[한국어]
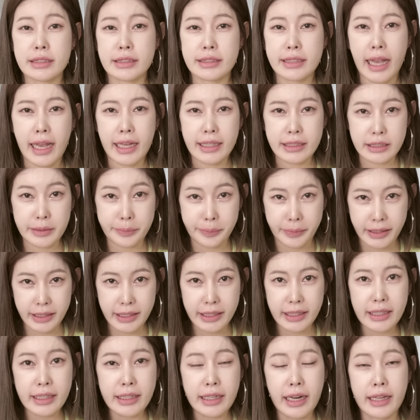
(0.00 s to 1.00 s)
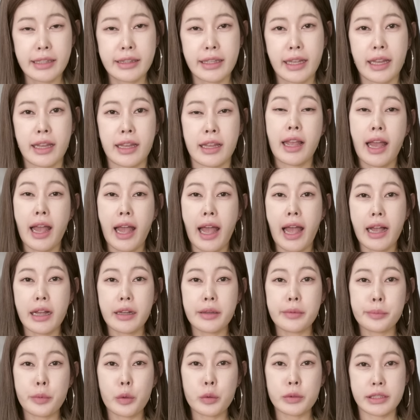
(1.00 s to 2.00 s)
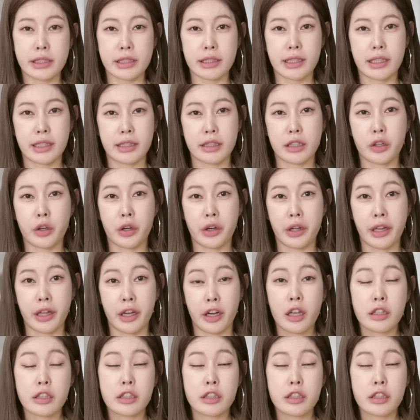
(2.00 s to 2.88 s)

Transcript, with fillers: 42일 안에 항복시키는 거예요.